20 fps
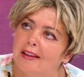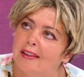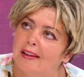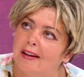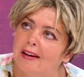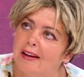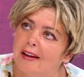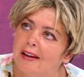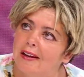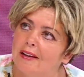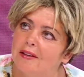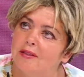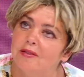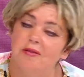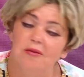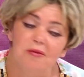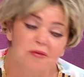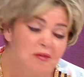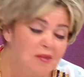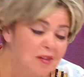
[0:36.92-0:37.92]
لي ضره
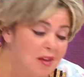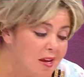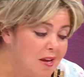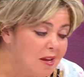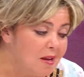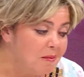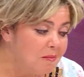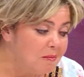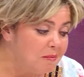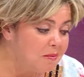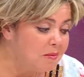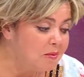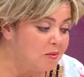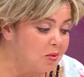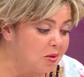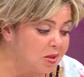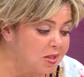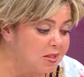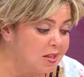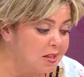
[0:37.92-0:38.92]

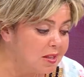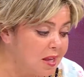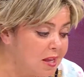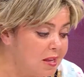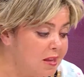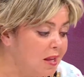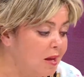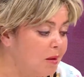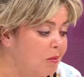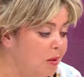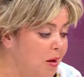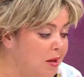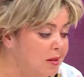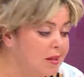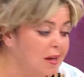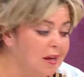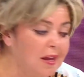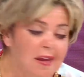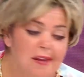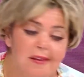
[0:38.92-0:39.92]
توصلت ان
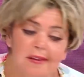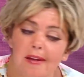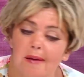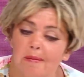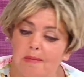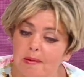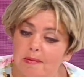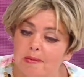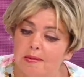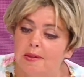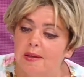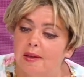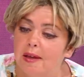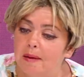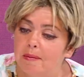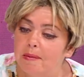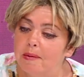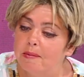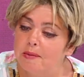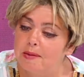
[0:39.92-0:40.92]
وحده كانت
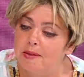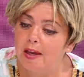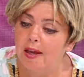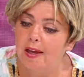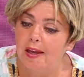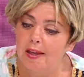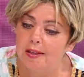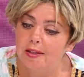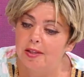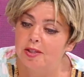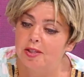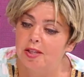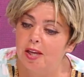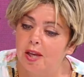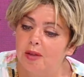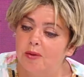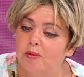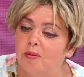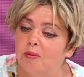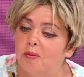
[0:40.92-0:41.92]
حبيبت حبيبتها كانت
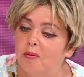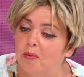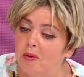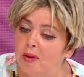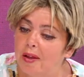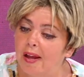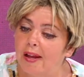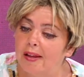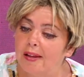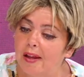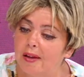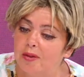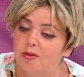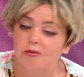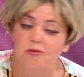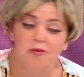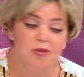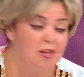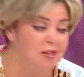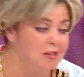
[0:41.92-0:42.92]
تجهد ونقول لها
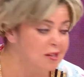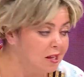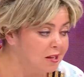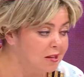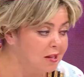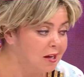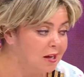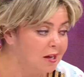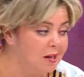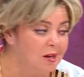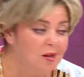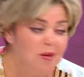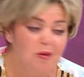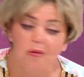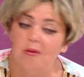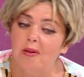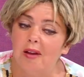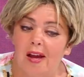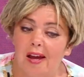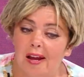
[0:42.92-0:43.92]
انا شو شي تهضر
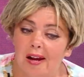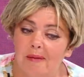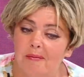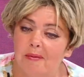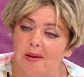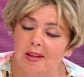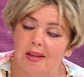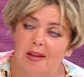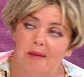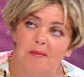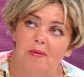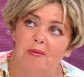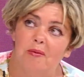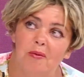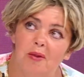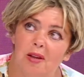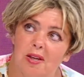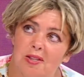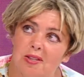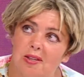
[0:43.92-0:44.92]
ولا حرام عليك ما
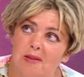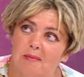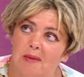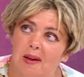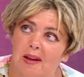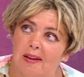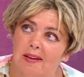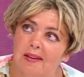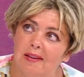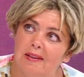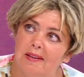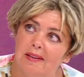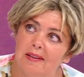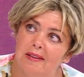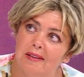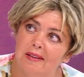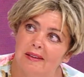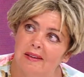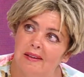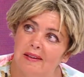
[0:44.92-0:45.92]
تقولهاش كيما
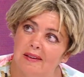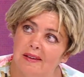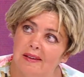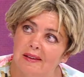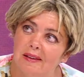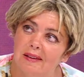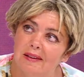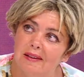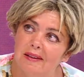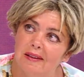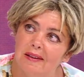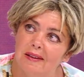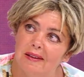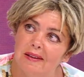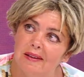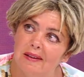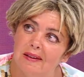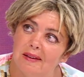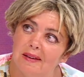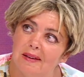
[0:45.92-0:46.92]

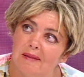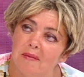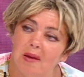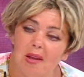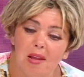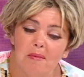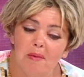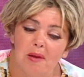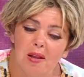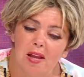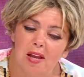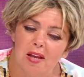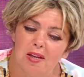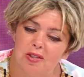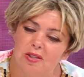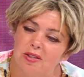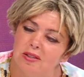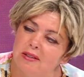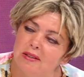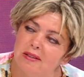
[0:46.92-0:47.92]
هكا ما على
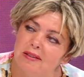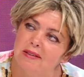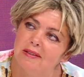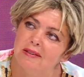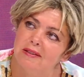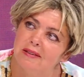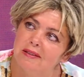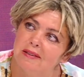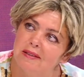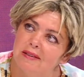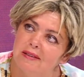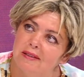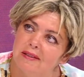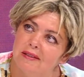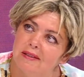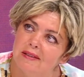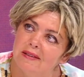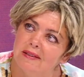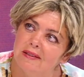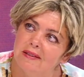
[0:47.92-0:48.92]
بالهاش
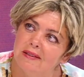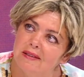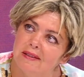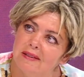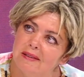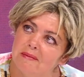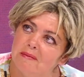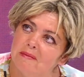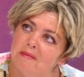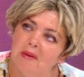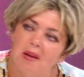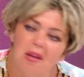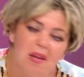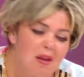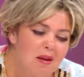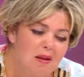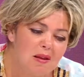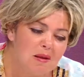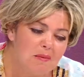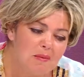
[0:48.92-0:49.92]
ما على
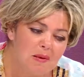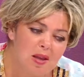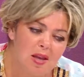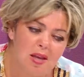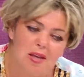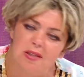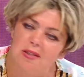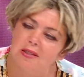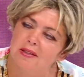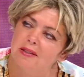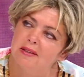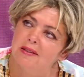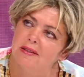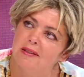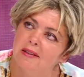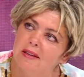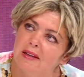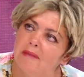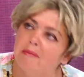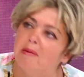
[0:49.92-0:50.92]
بالهاش ما على بالهاش
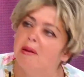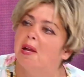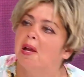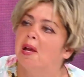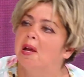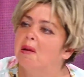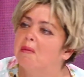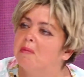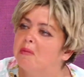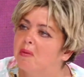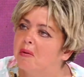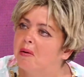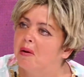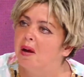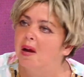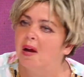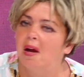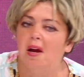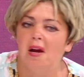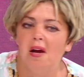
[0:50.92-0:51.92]
على بالها غير
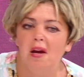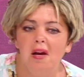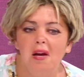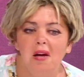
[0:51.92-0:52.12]
بروحها